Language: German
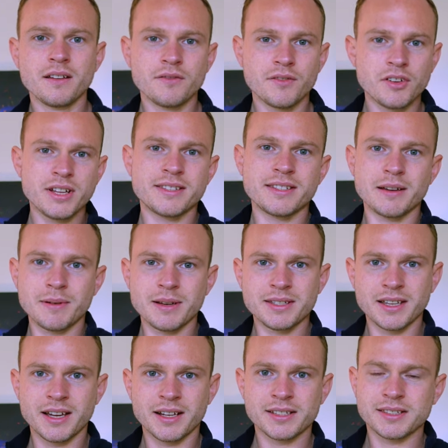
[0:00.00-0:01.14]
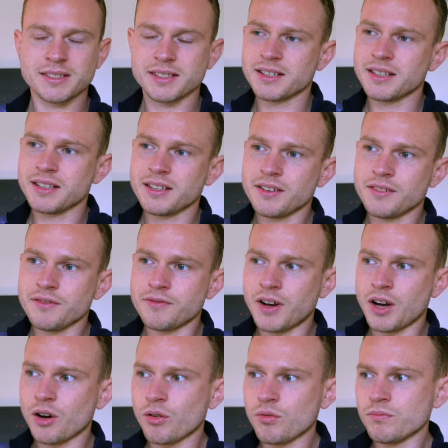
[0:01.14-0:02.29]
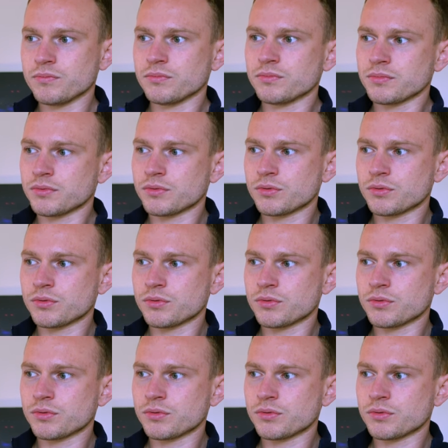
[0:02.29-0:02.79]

Wenn du jetzt aber sagst, warum